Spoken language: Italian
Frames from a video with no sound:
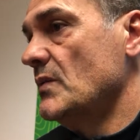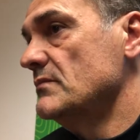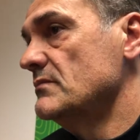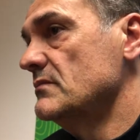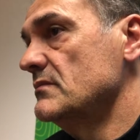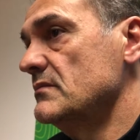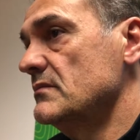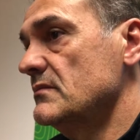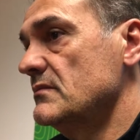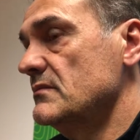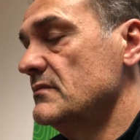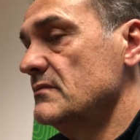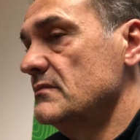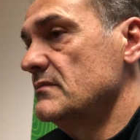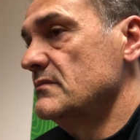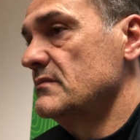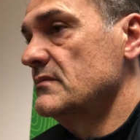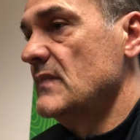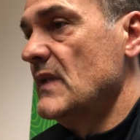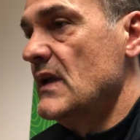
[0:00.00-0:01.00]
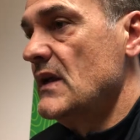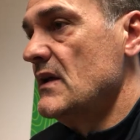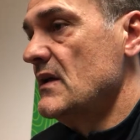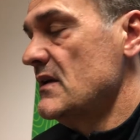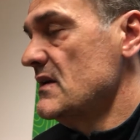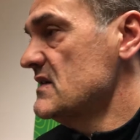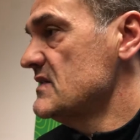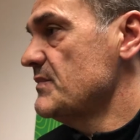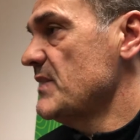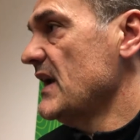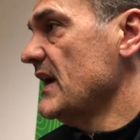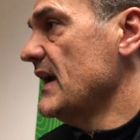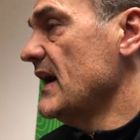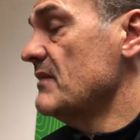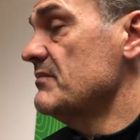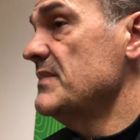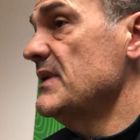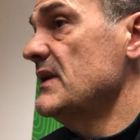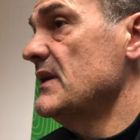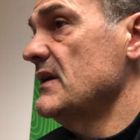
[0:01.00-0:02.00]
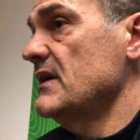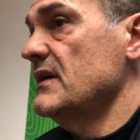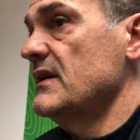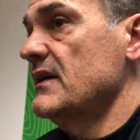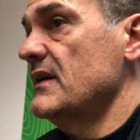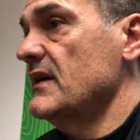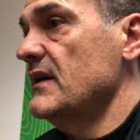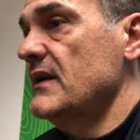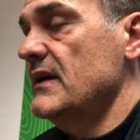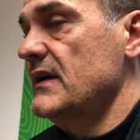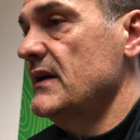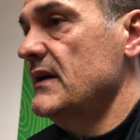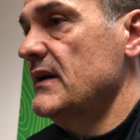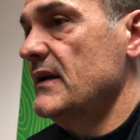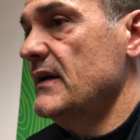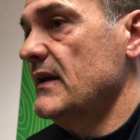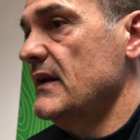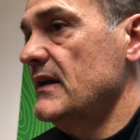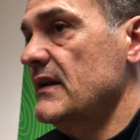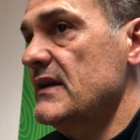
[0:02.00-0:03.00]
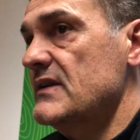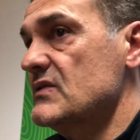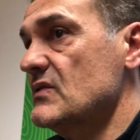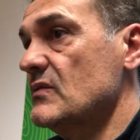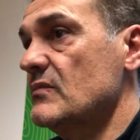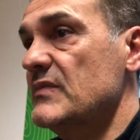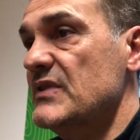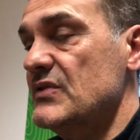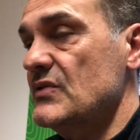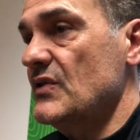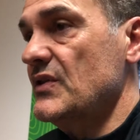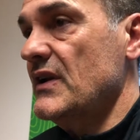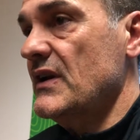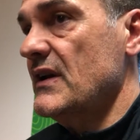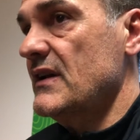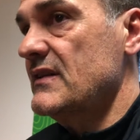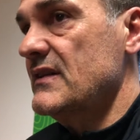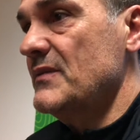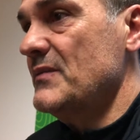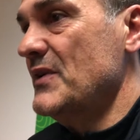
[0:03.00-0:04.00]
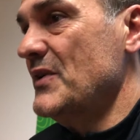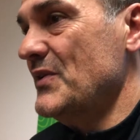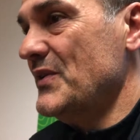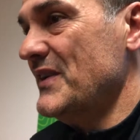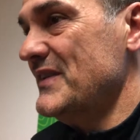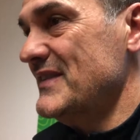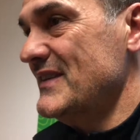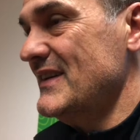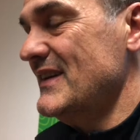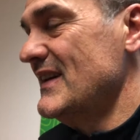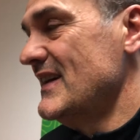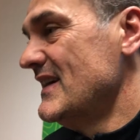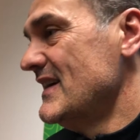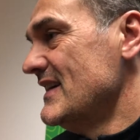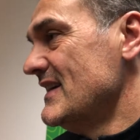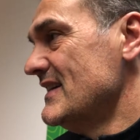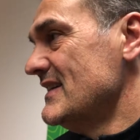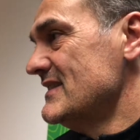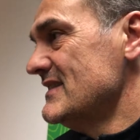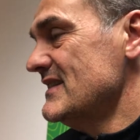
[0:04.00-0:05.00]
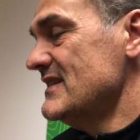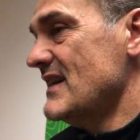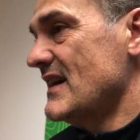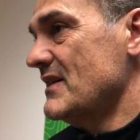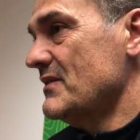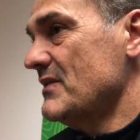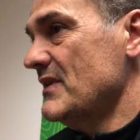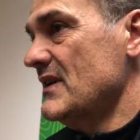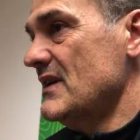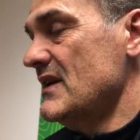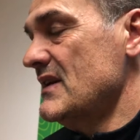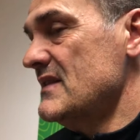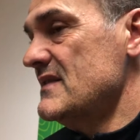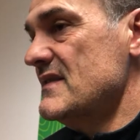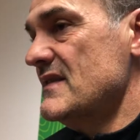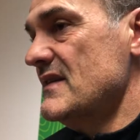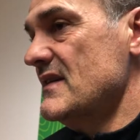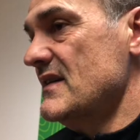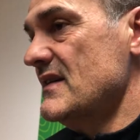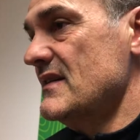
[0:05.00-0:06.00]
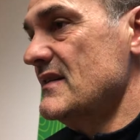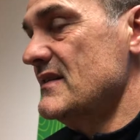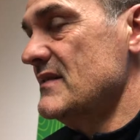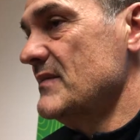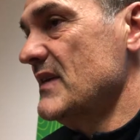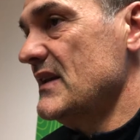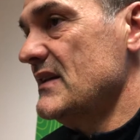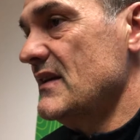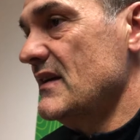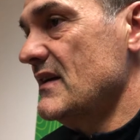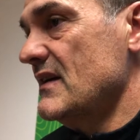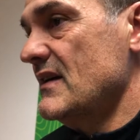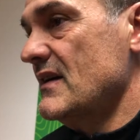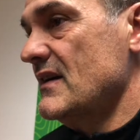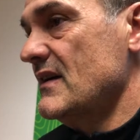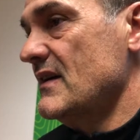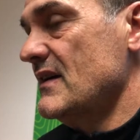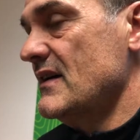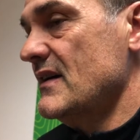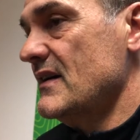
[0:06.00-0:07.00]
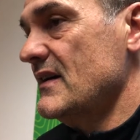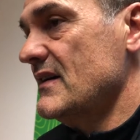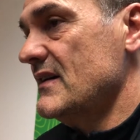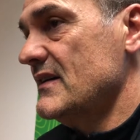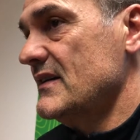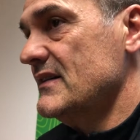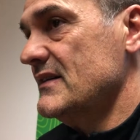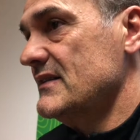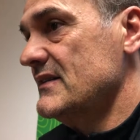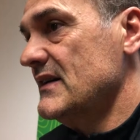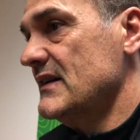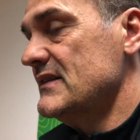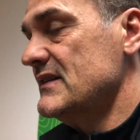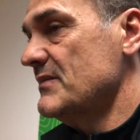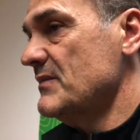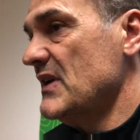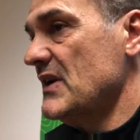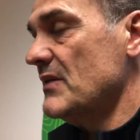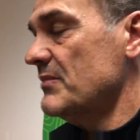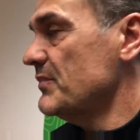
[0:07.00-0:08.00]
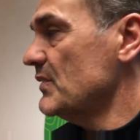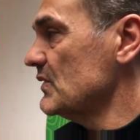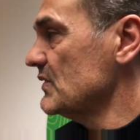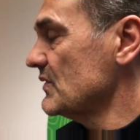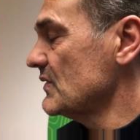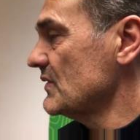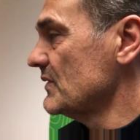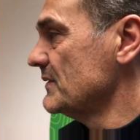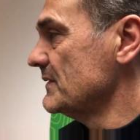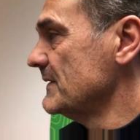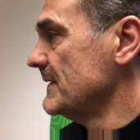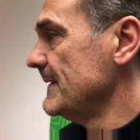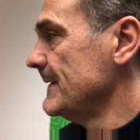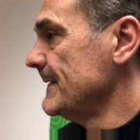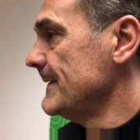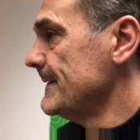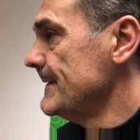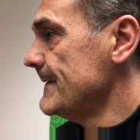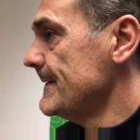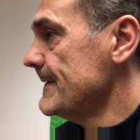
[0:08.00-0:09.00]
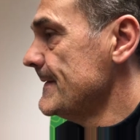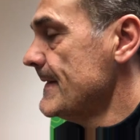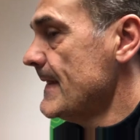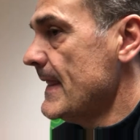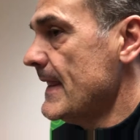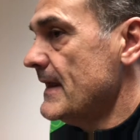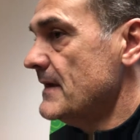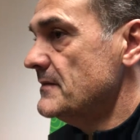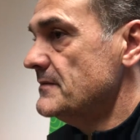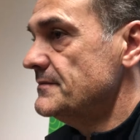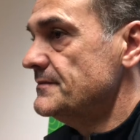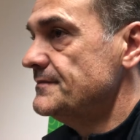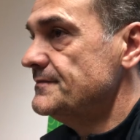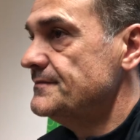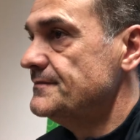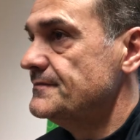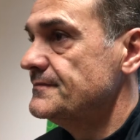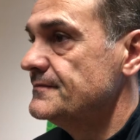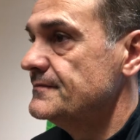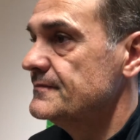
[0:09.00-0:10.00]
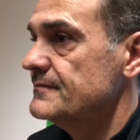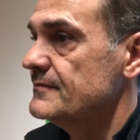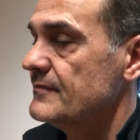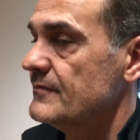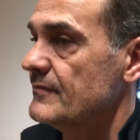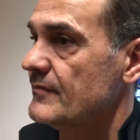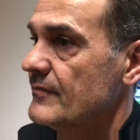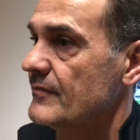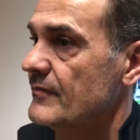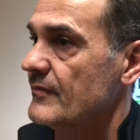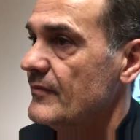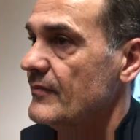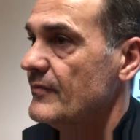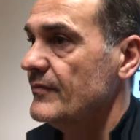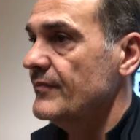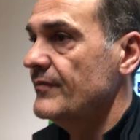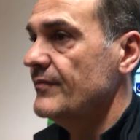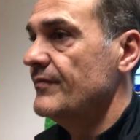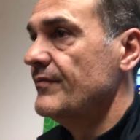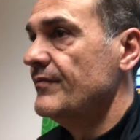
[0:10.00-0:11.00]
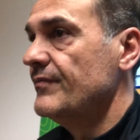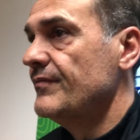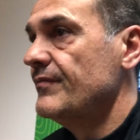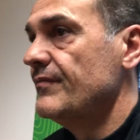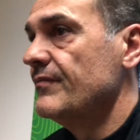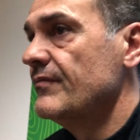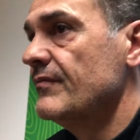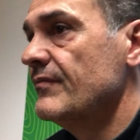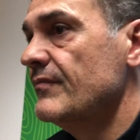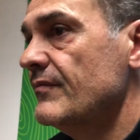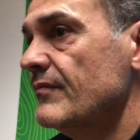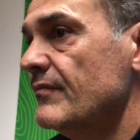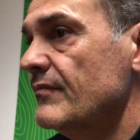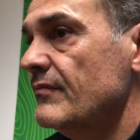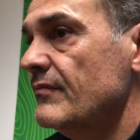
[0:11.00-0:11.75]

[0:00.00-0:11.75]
mm, inspiegabile adesso bisogna un attimino che si, si tranquillizzi si metta un attimino a posto Bacci dà garanzia, è un, comunque un ragazzo che si è sempre allenato.